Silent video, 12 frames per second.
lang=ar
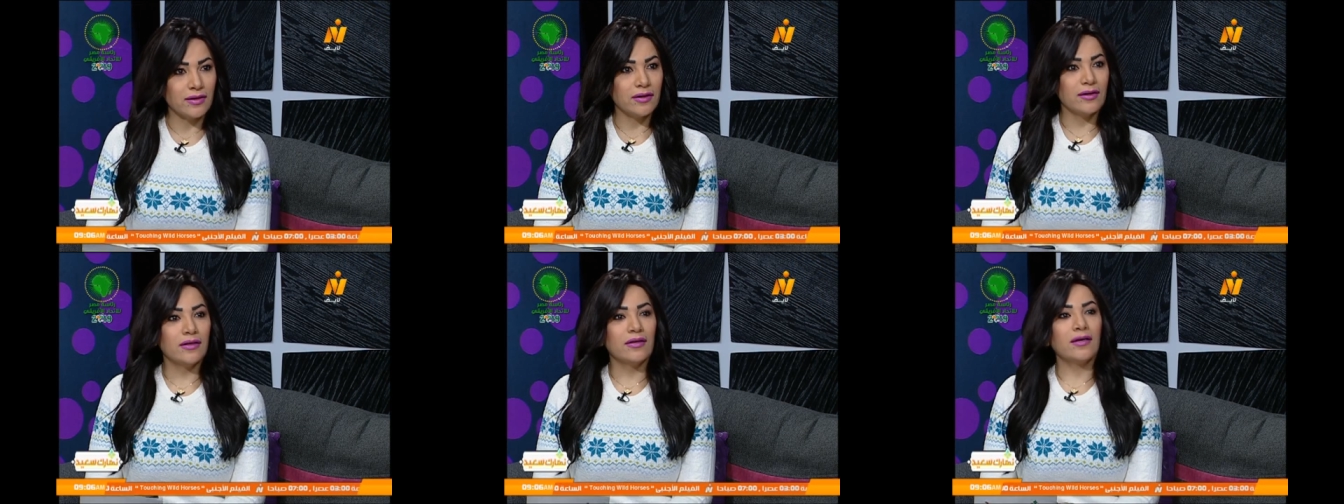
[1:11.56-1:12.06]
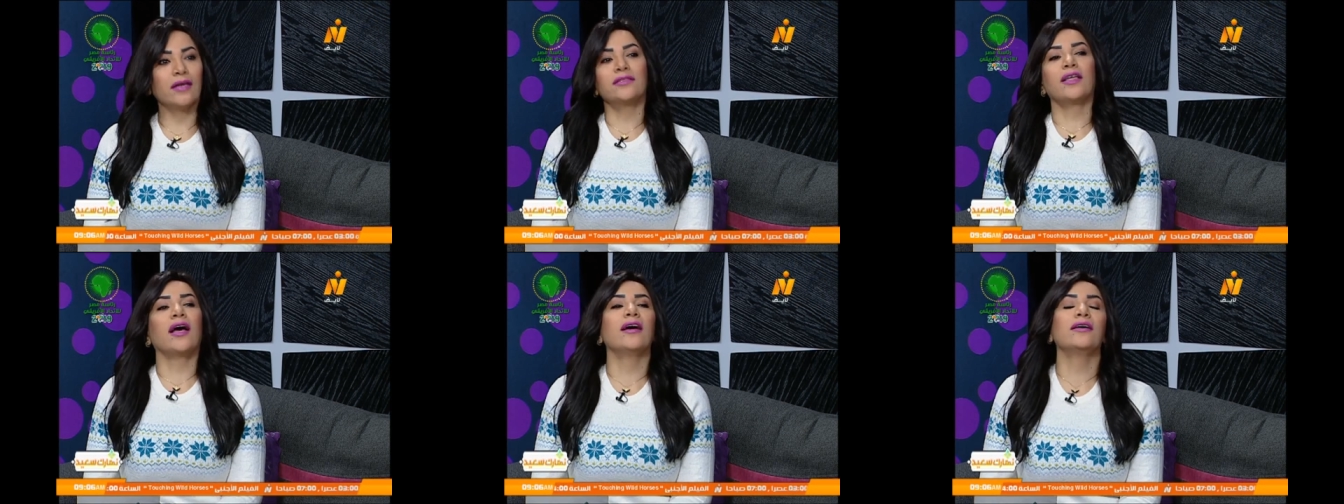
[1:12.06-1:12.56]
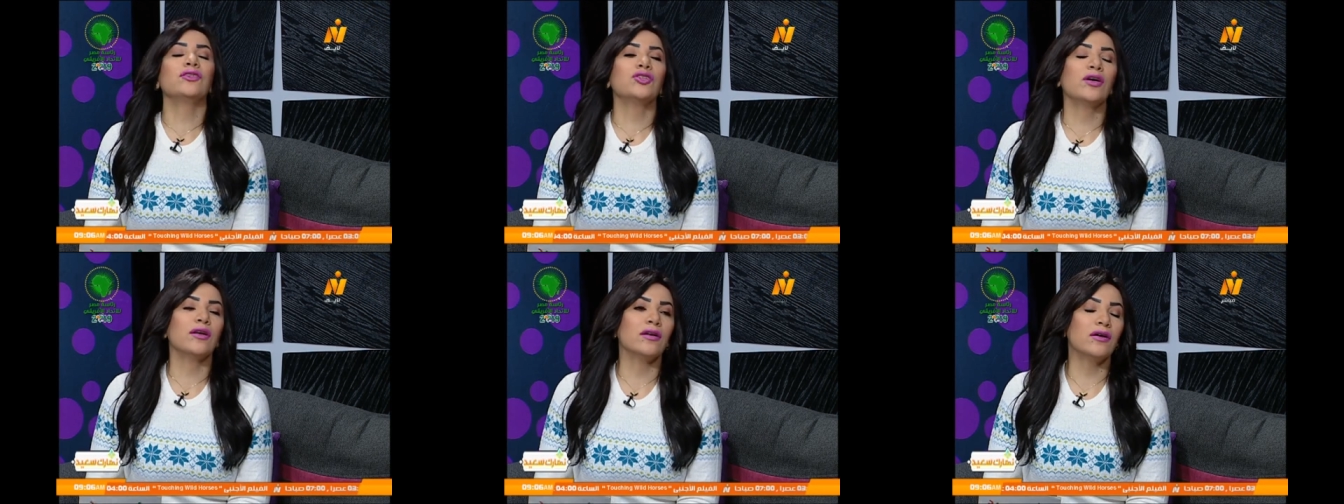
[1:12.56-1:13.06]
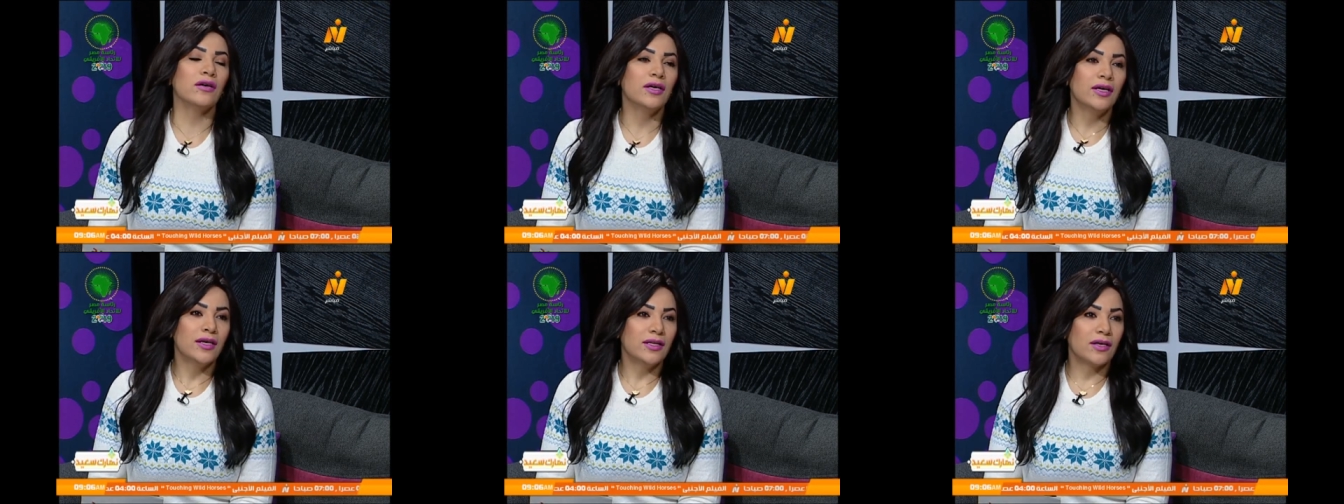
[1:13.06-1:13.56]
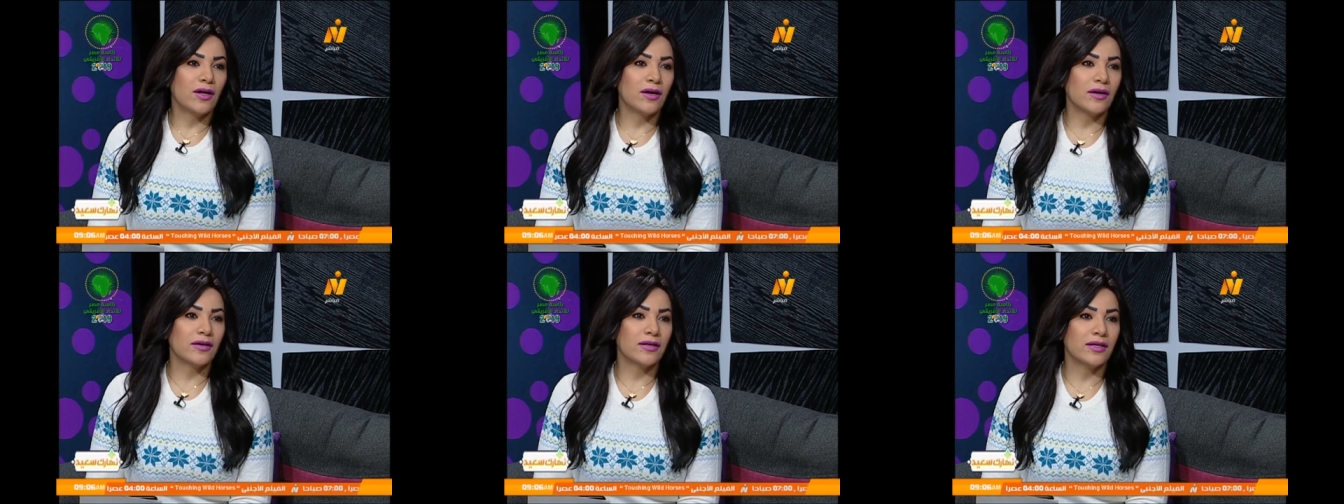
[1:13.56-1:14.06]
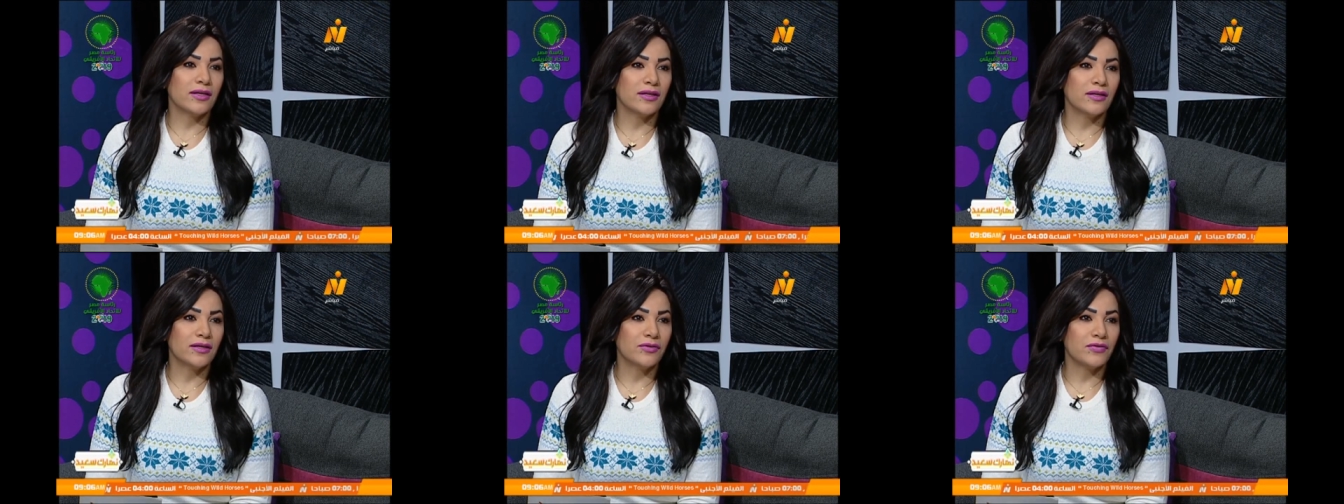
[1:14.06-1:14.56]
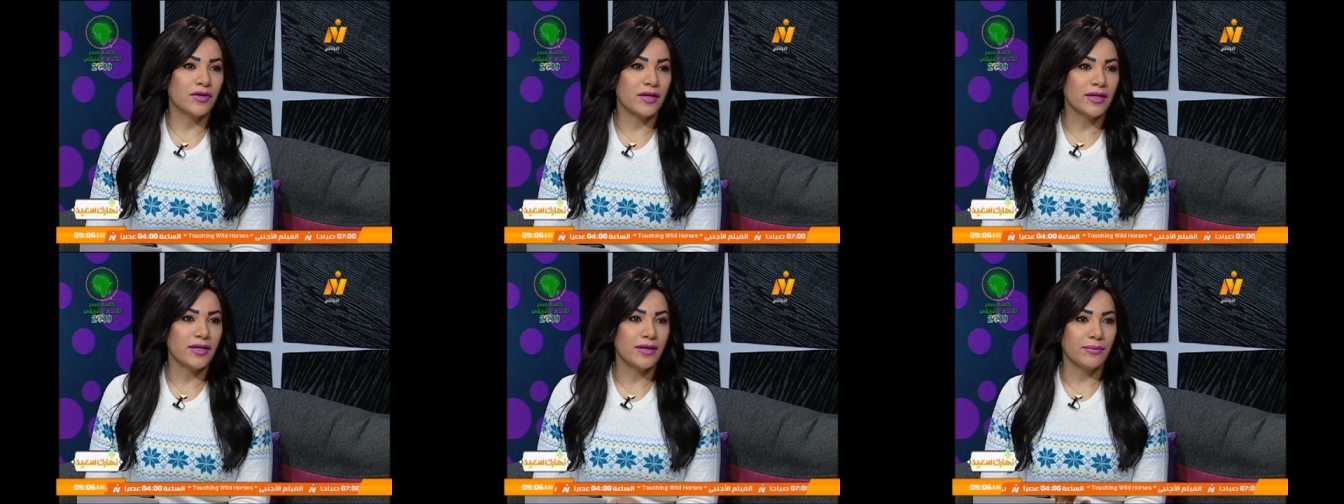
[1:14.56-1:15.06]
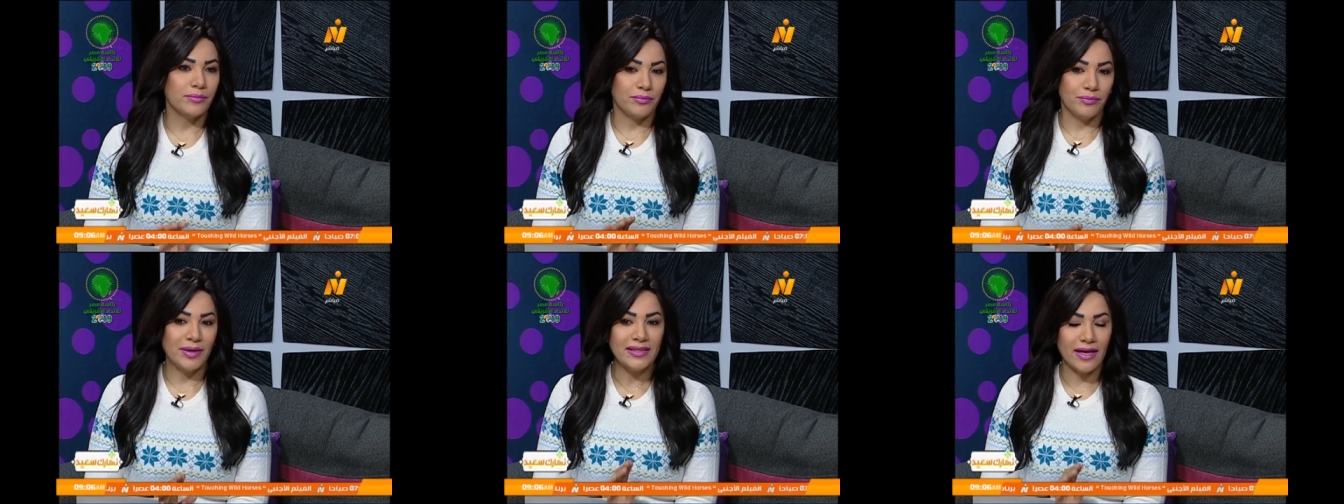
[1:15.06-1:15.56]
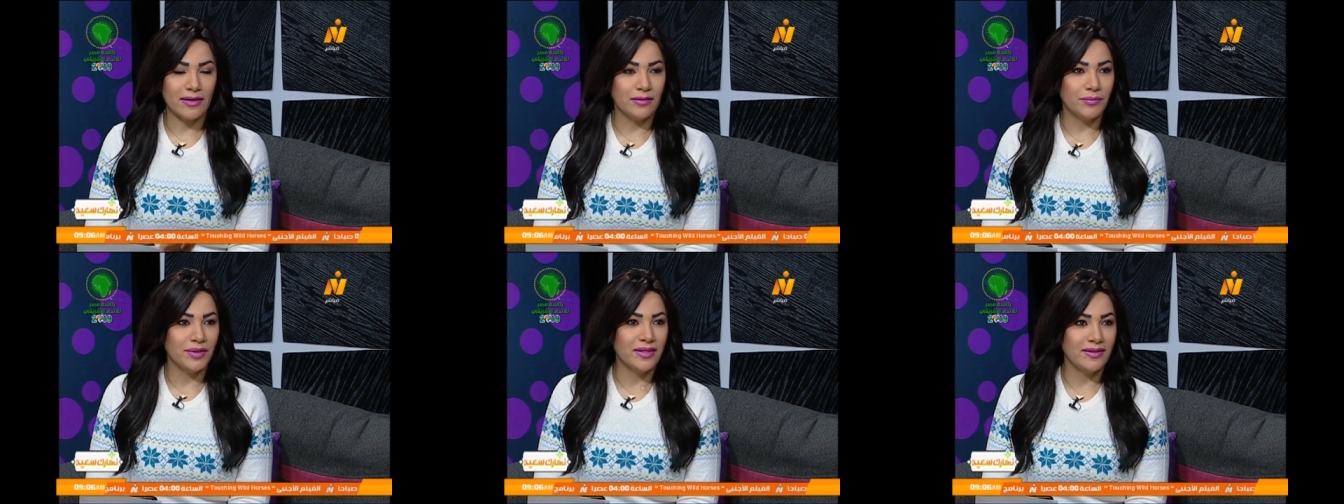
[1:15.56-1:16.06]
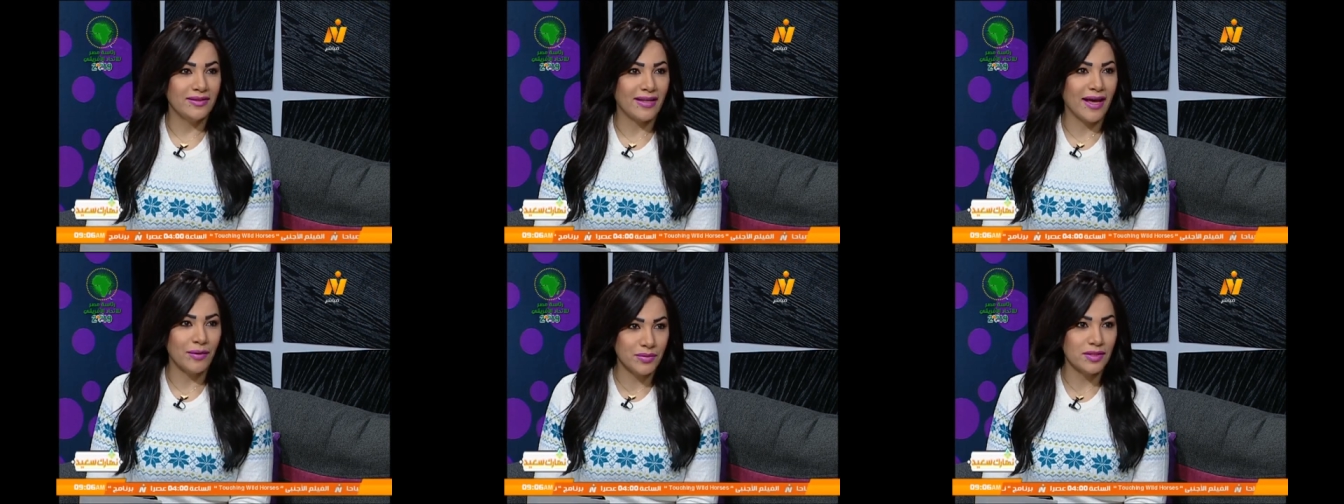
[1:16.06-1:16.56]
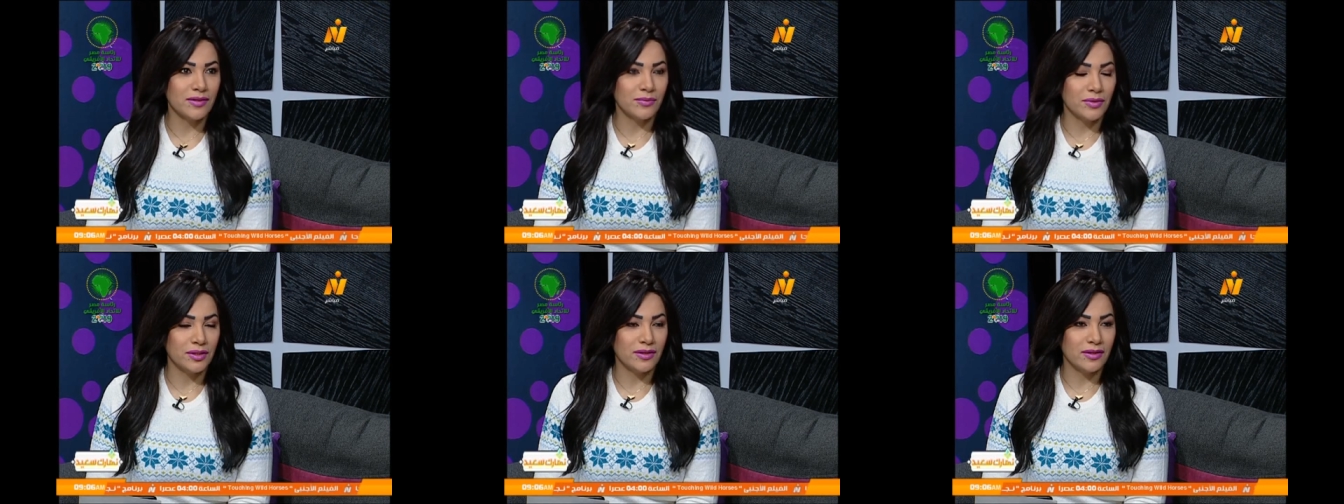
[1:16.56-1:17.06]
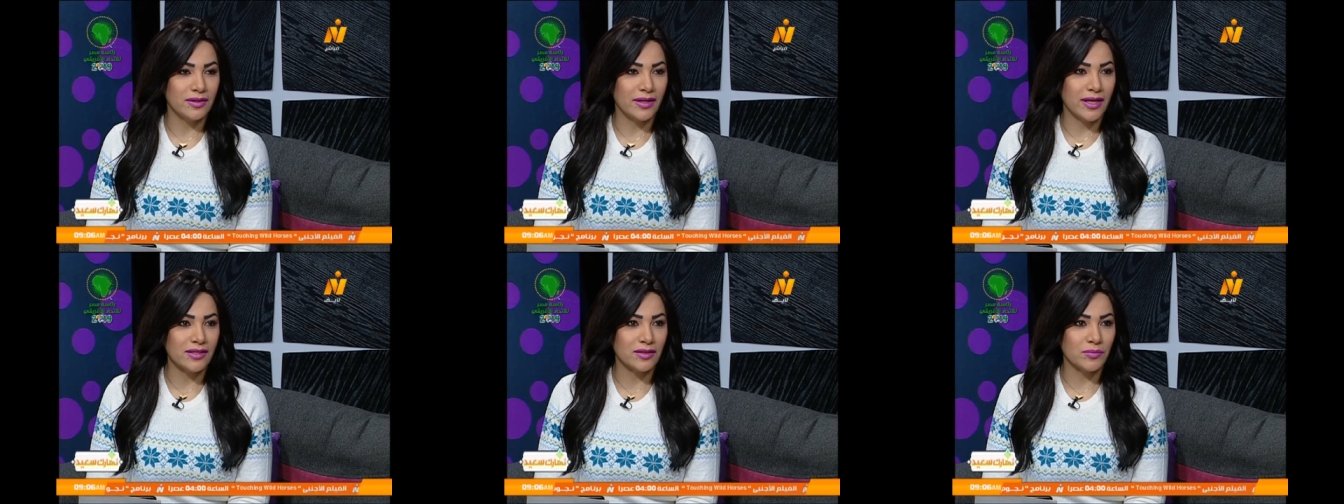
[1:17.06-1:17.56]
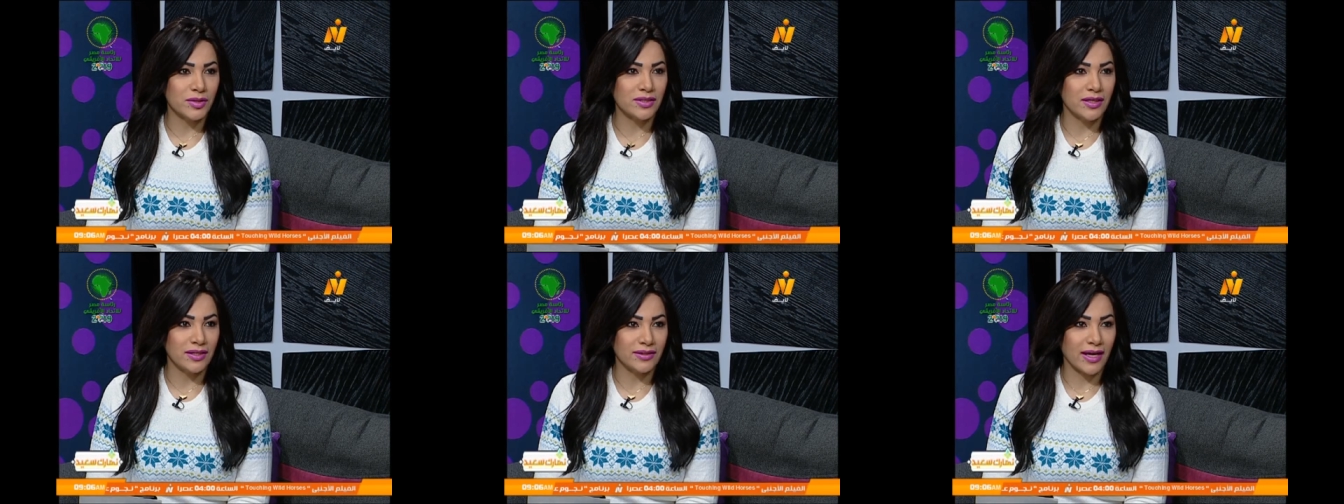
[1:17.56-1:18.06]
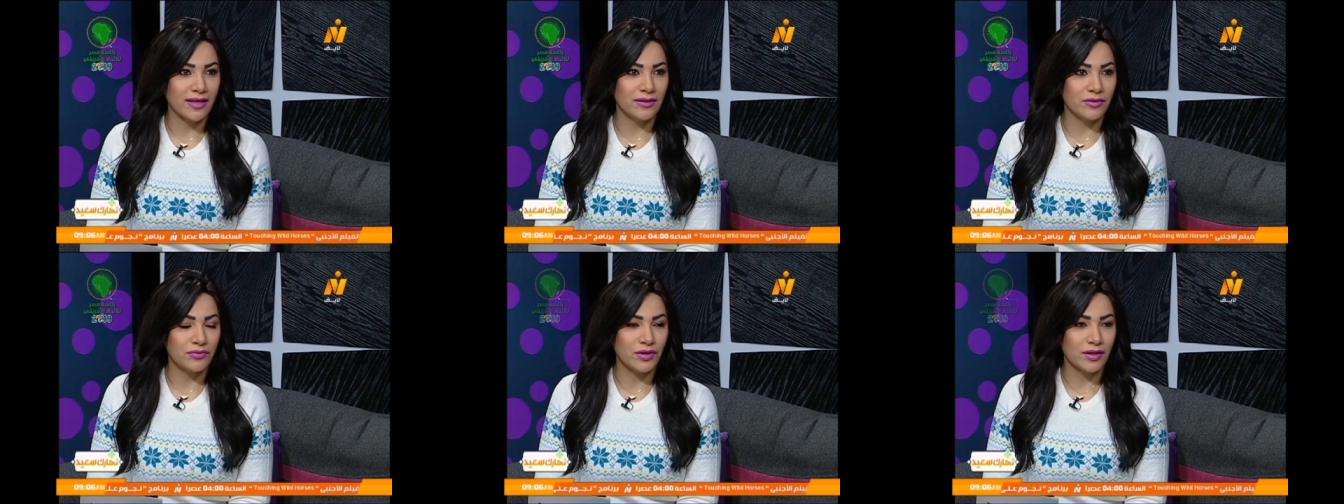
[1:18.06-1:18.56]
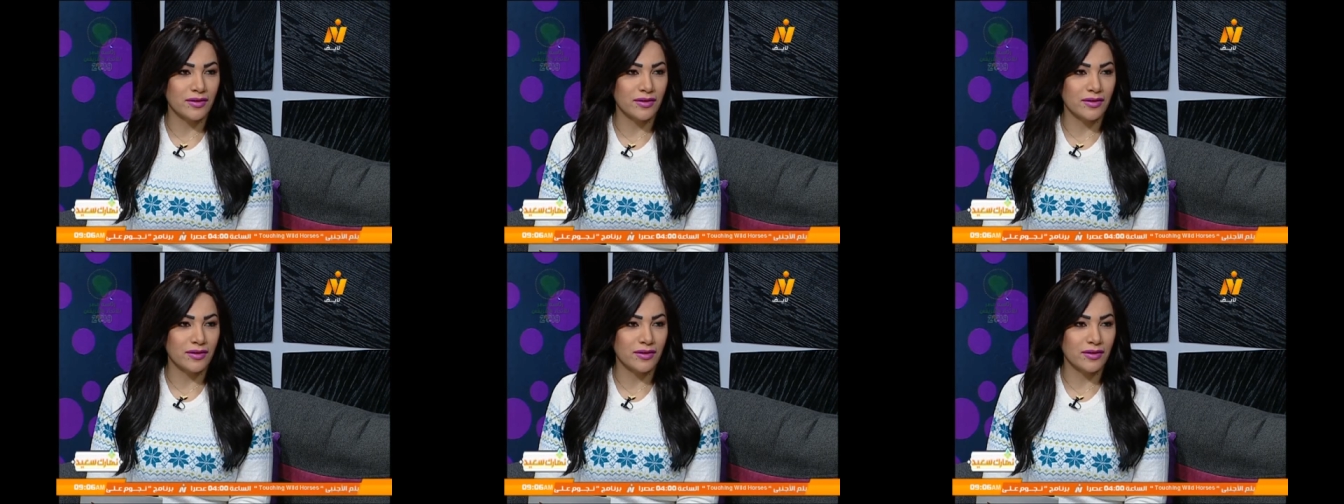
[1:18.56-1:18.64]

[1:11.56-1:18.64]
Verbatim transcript: هتتحقق ان شاء الله للقاره الافريقيه بدءا من امس من مم. رئاسه مصر للاتحاد الافريقي